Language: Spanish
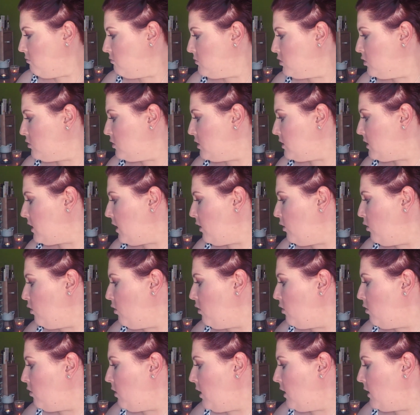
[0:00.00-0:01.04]
donde
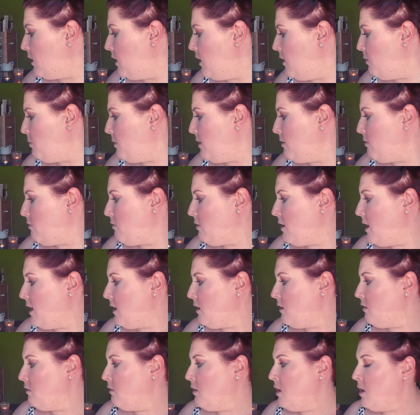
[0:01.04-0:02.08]
tengo aquí el
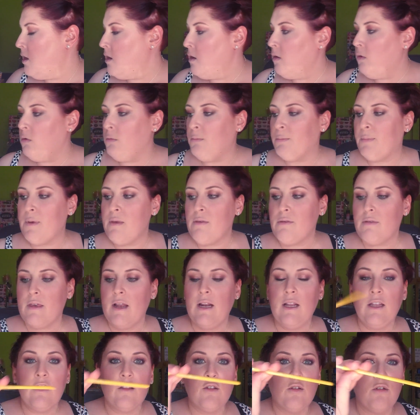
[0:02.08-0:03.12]
pincel, un
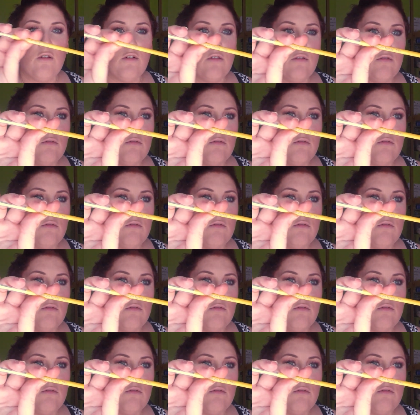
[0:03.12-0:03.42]
pincelito